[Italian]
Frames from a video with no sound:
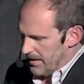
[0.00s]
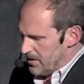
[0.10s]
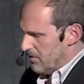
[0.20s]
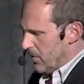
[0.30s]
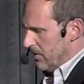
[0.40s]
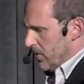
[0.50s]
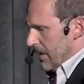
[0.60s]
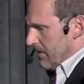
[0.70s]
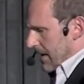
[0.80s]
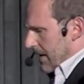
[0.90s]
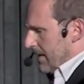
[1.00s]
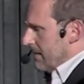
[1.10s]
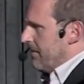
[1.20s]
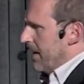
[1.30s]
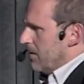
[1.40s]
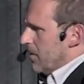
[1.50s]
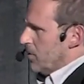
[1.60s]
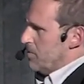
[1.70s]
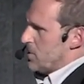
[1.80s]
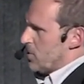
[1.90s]
Adesso volevo dirvi che anni fa
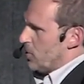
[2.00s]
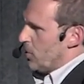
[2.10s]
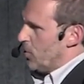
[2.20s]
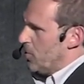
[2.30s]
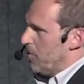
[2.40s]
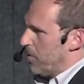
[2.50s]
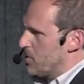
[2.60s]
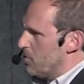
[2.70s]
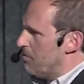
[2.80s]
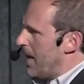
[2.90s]
quando mi sono, ho preso un